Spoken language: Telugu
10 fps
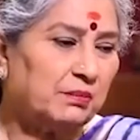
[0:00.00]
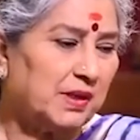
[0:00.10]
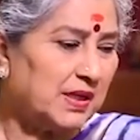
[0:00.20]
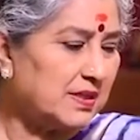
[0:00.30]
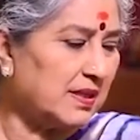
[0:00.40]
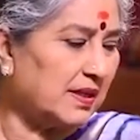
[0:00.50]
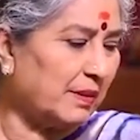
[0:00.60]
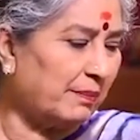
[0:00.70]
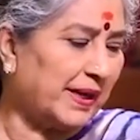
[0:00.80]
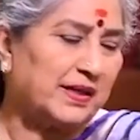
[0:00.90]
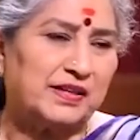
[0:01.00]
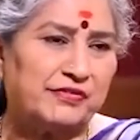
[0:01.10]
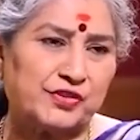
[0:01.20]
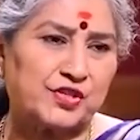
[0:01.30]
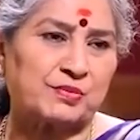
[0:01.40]
ఏం మానేశానంటే బేకరీ
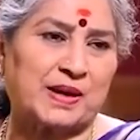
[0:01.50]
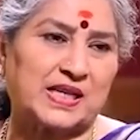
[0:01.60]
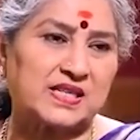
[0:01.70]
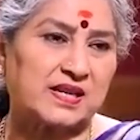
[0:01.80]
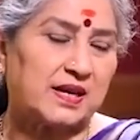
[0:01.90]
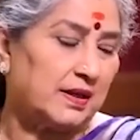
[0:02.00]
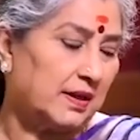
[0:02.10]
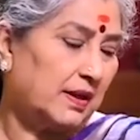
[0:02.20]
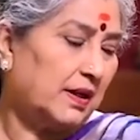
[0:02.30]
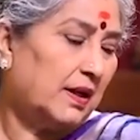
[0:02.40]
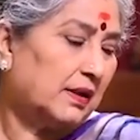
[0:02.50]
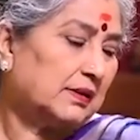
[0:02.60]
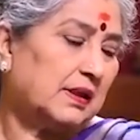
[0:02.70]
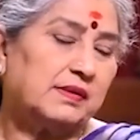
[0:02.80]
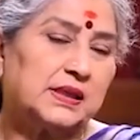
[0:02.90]
ఫుడ్స్ మానేసా
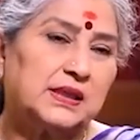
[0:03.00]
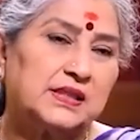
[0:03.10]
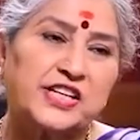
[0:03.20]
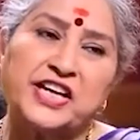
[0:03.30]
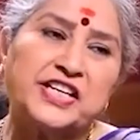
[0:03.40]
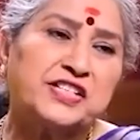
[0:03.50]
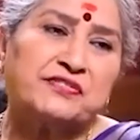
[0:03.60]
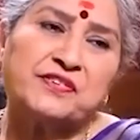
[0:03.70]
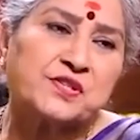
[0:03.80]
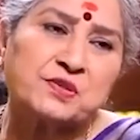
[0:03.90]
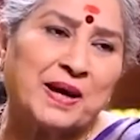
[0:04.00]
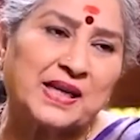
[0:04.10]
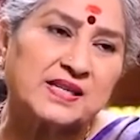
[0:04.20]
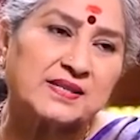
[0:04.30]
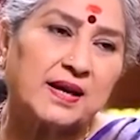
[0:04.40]
తర్వాత చైనీస్ ఫుడ్స్
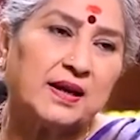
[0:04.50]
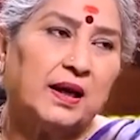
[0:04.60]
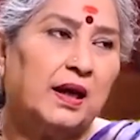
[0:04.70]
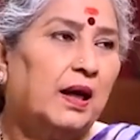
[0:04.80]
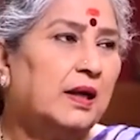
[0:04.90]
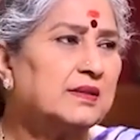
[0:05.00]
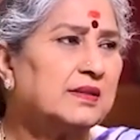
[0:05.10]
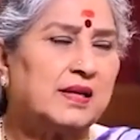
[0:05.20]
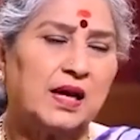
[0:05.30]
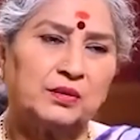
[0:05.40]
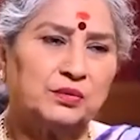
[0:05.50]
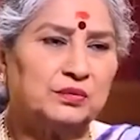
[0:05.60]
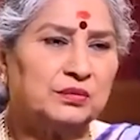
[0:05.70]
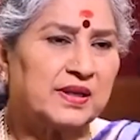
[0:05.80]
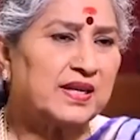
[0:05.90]
మానేసా సార్ నాకు
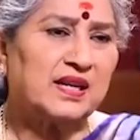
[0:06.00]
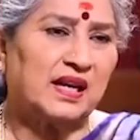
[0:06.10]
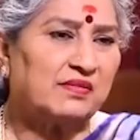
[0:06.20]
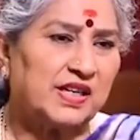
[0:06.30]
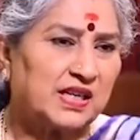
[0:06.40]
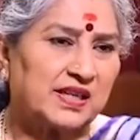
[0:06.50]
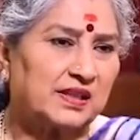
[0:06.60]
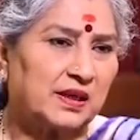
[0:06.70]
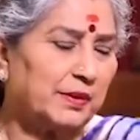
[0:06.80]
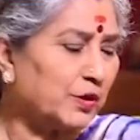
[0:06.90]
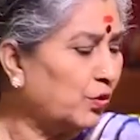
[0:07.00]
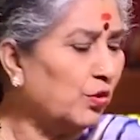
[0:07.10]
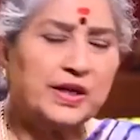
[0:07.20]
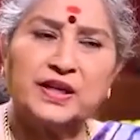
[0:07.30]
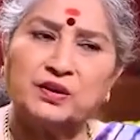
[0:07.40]
డ్రింక్ అలవాట్లేదు కాబట్టి
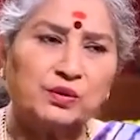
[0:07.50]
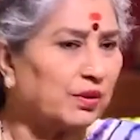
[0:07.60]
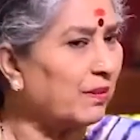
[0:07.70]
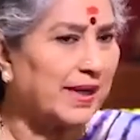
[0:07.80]
కూల్ డ్రింకులు కూడా